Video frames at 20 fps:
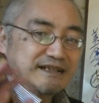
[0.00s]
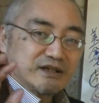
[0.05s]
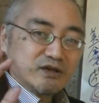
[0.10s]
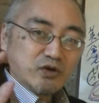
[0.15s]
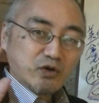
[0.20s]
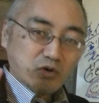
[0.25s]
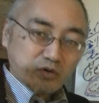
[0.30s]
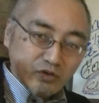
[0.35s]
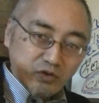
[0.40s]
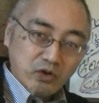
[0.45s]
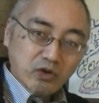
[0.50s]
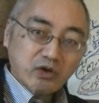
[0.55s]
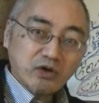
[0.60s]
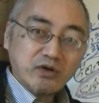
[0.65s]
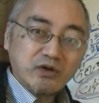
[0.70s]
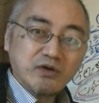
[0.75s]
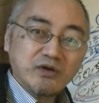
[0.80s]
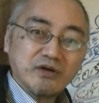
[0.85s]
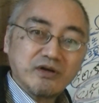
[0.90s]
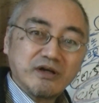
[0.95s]
この
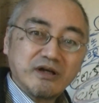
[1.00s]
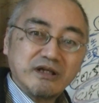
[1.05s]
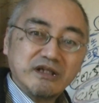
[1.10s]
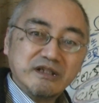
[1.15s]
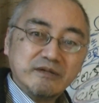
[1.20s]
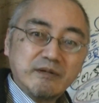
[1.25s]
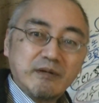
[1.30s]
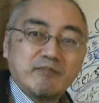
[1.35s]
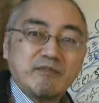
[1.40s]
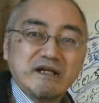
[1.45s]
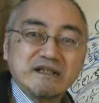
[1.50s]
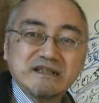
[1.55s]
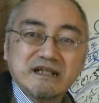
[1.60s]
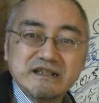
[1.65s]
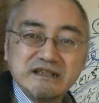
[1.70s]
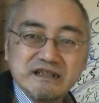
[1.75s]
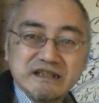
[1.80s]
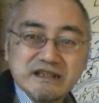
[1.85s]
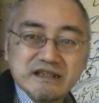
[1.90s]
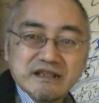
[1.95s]
今まさ
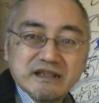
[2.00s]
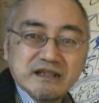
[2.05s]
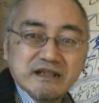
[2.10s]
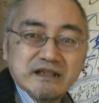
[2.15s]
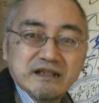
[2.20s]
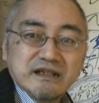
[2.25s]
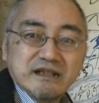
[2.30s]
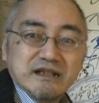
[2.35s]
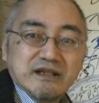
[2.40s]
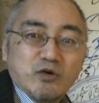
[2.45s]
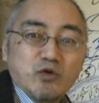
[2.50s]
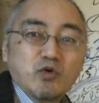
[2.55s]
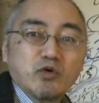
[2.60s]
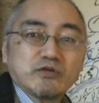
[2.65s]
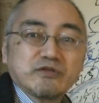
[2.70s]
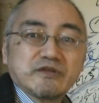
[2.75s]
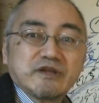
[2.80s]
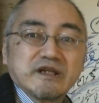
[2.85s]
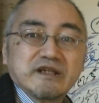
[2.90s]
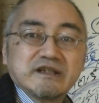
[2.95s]
に起こっ
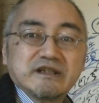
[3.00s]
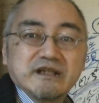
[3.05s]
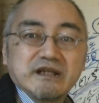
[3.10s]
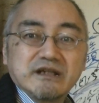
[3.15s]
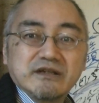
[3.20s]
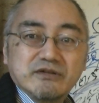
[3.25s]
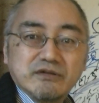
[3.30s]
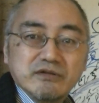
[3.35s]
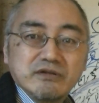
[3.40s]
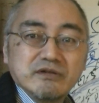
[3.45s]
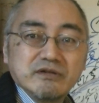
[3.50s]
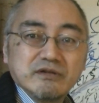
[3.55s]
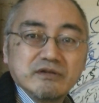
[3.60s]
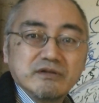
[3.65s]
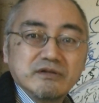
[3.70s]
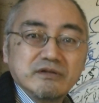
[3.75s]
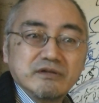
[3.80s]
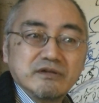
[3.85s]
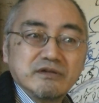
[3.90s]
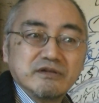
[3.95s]
てきている
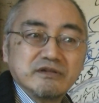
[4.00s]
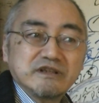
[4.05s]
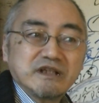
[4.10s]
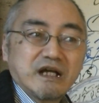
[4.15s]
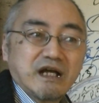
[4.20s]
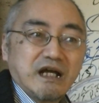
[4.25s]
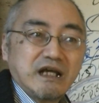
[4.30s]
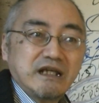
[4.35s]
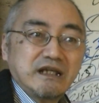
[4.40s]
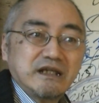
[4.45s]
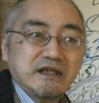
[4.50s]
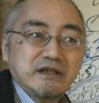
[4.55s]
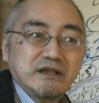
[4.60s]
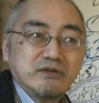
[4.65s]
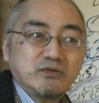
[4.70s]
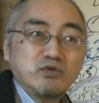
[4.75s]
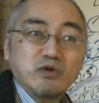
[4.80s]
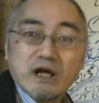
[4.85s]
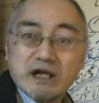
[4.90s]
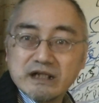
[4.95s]
社会
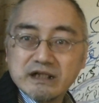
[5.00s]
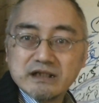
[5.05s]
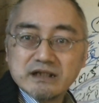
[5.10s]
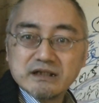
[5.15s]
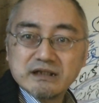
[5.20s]
不安